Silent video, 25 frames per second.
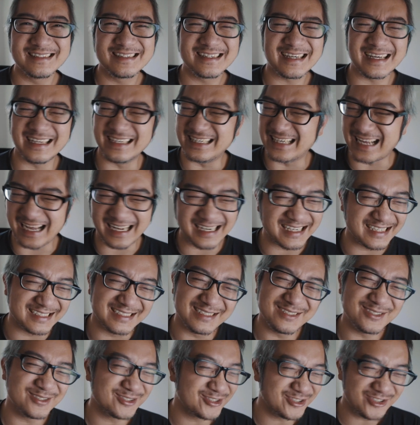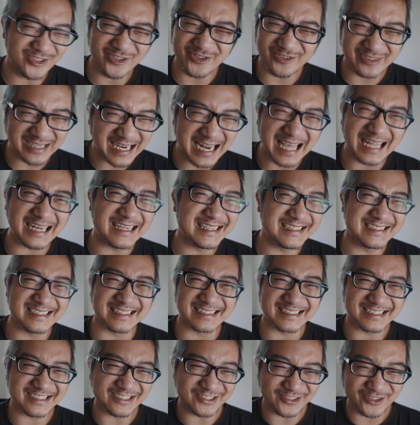很难了，又用烂或
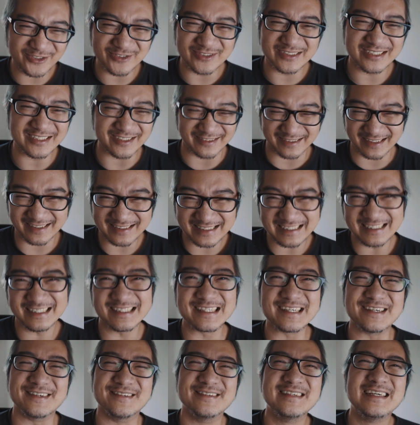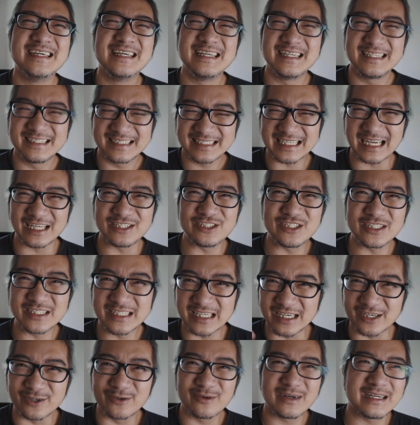者是又走到尽头才去
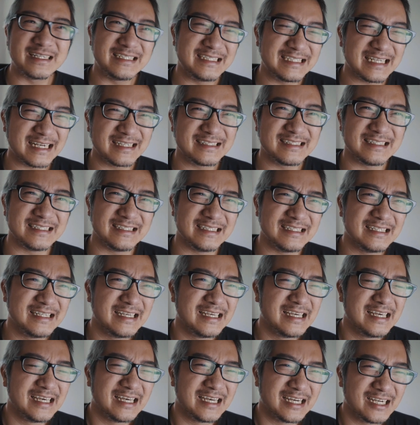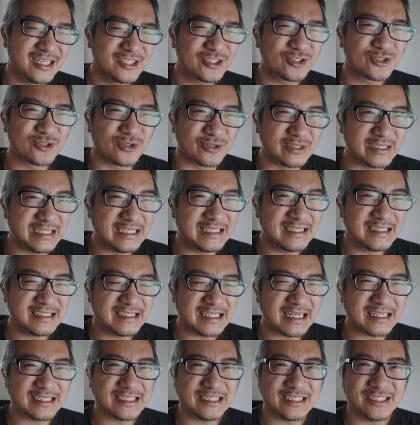更换相机。而索尼的
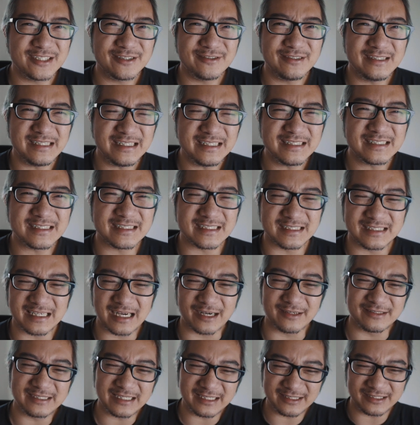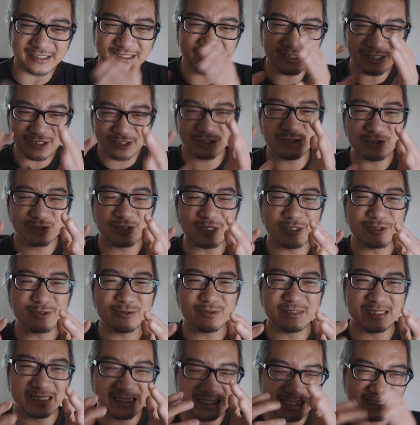相机就一直好像一直催
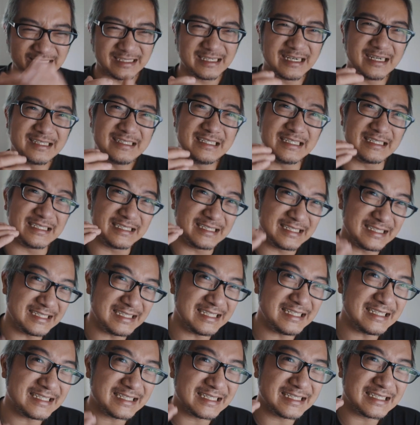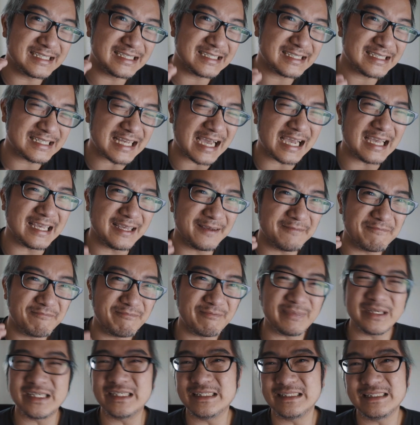促你，而且一代
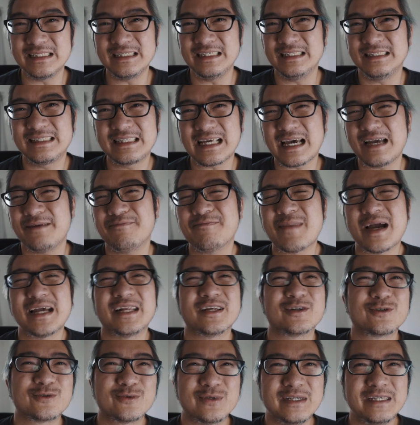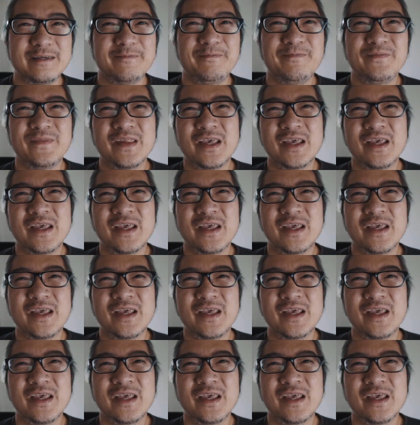比一代卖的贵。